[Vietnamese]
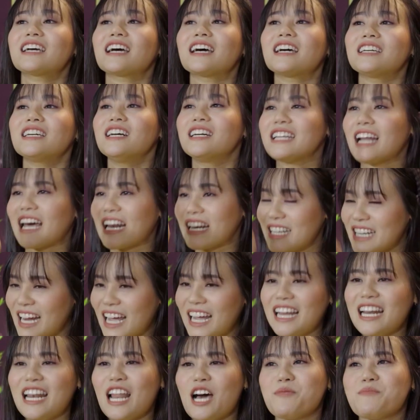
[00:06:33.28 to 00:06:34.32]
cái hình ảnh
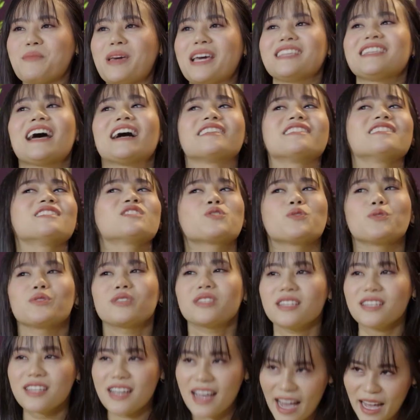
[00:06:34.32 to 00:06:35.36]
này là mẹ già như chuối
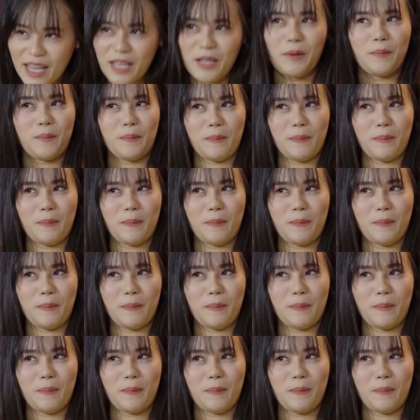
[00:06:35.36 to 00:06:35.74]
chín cây